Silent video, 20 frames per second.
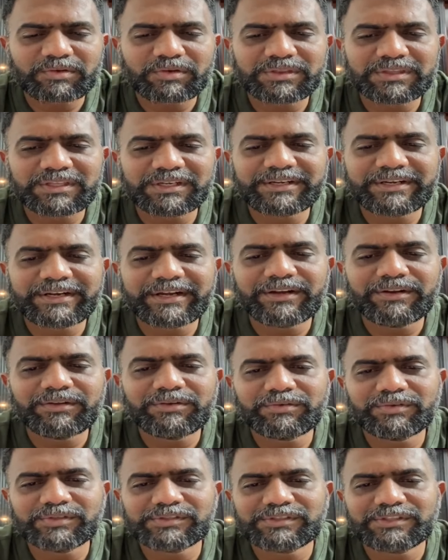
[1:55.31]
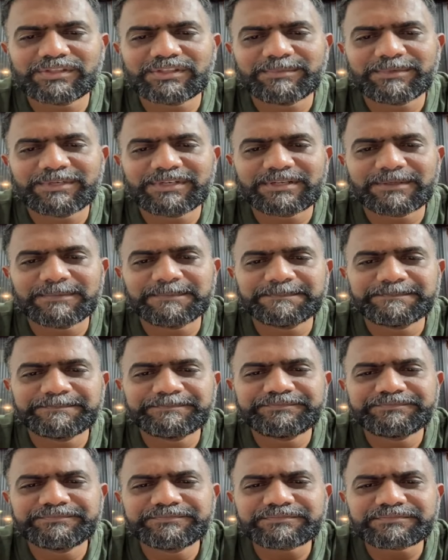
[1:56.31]
కొత్త ట్రెండ్ వస్తుందన్నమాట
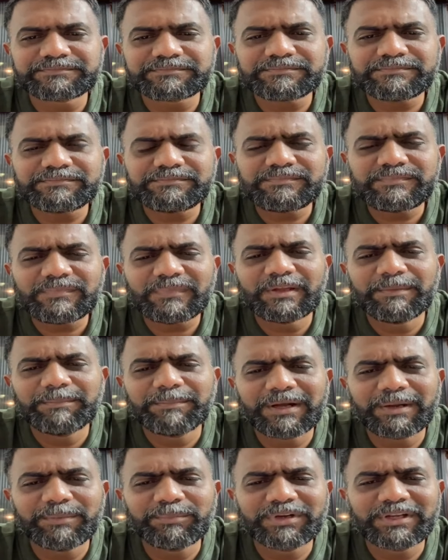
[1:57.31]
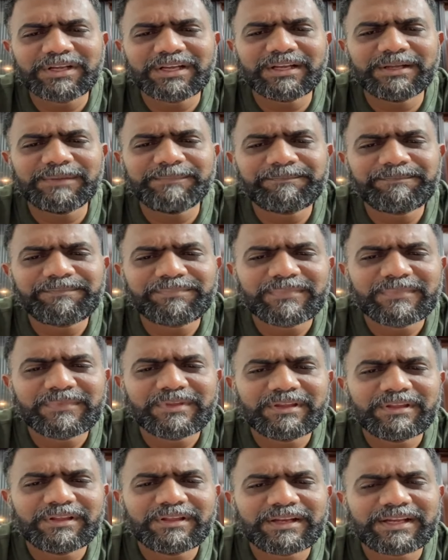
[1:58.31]
మామూలుగా
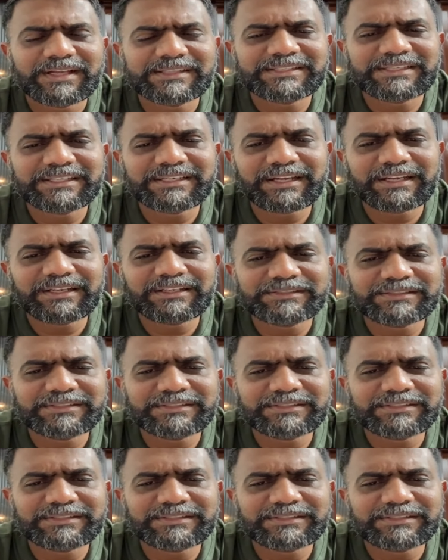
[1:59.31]
రాజకీయ